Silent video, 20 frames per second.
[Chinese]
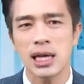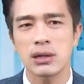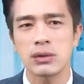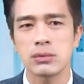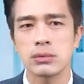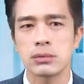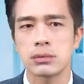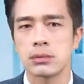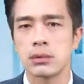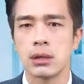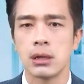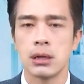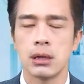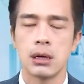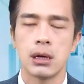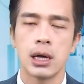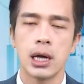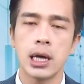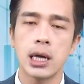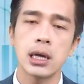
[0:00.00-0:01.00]
股，
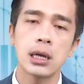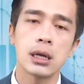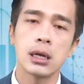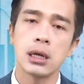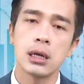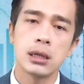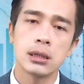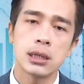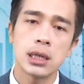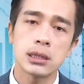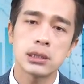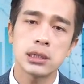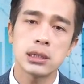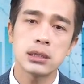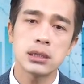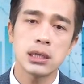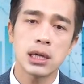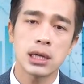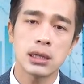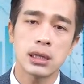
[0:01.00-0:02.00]
哎，那
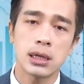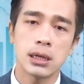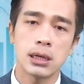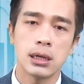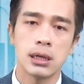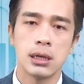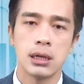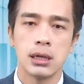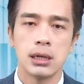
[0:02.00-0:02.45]
今天呢？